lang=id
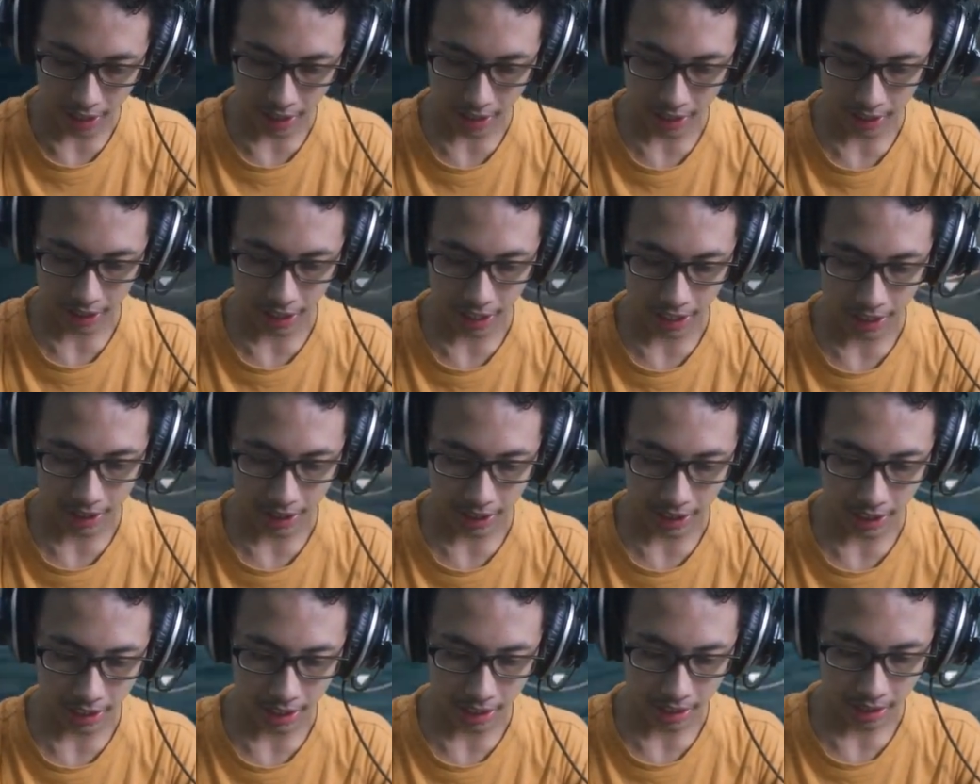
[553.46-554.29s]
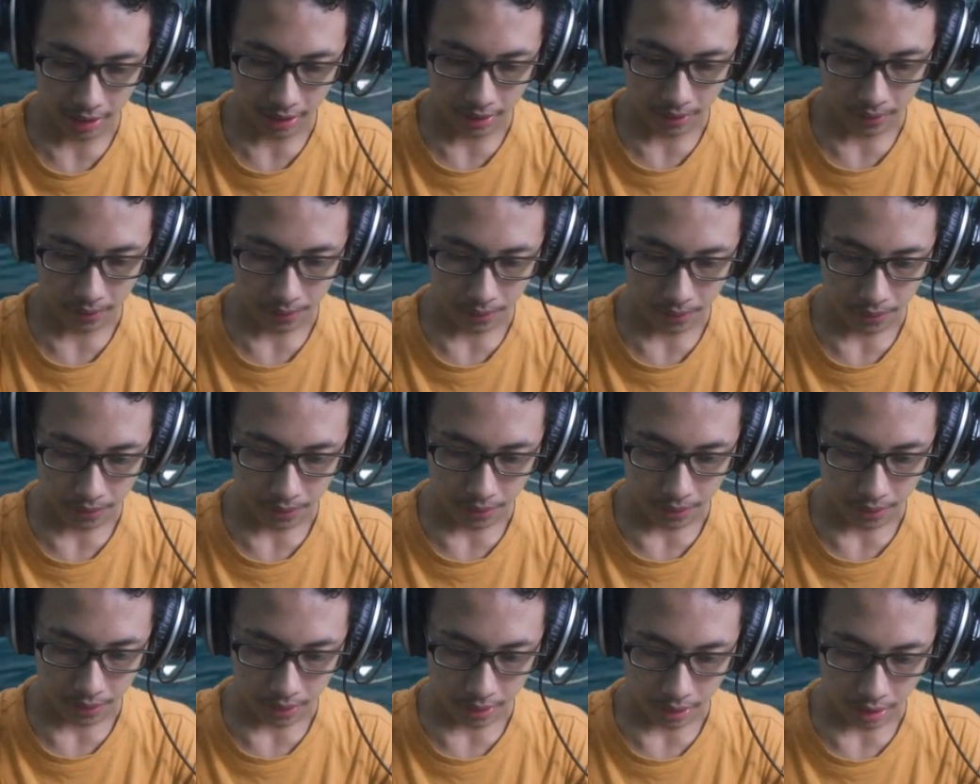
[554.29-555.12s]
akan ganti
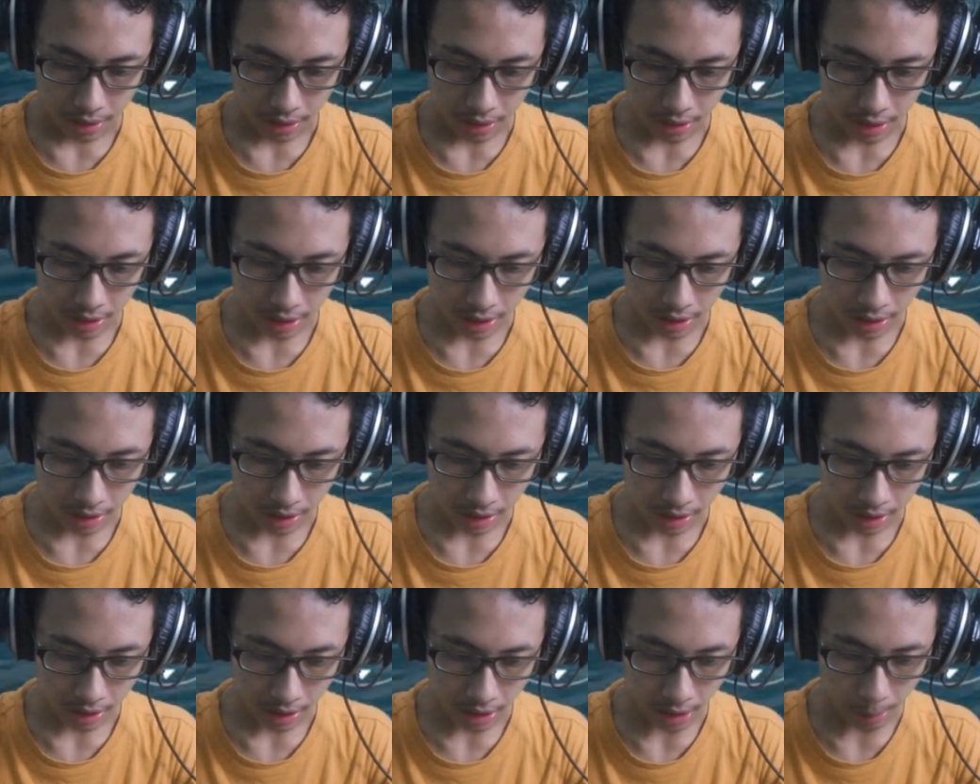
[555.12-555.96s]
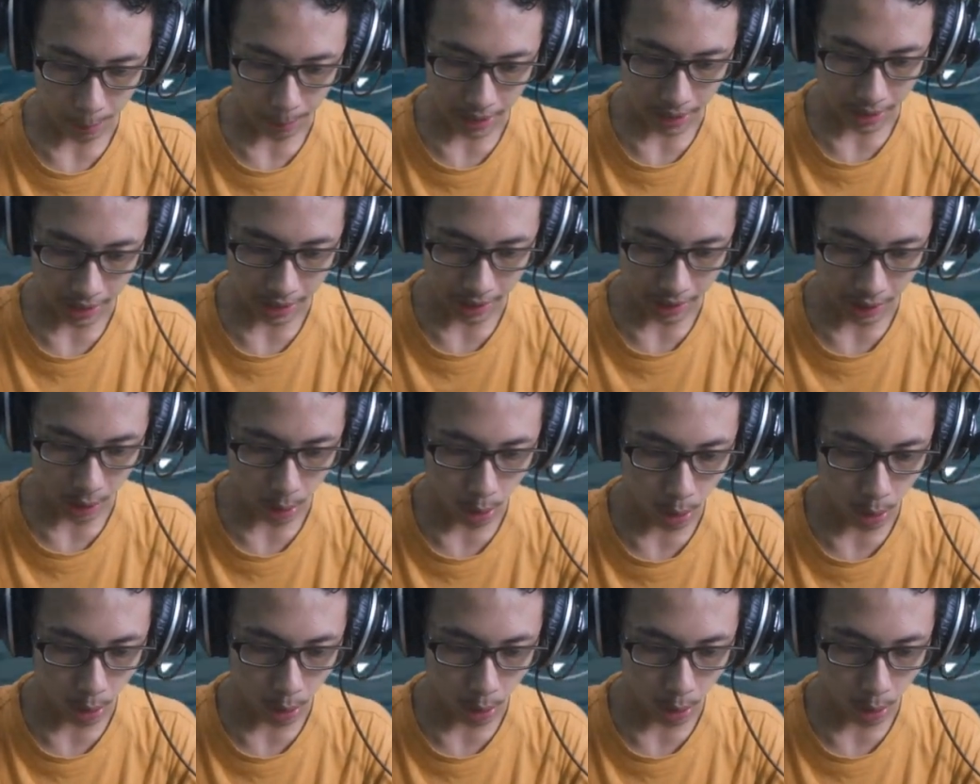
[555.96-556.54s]
ke kapal yang ini.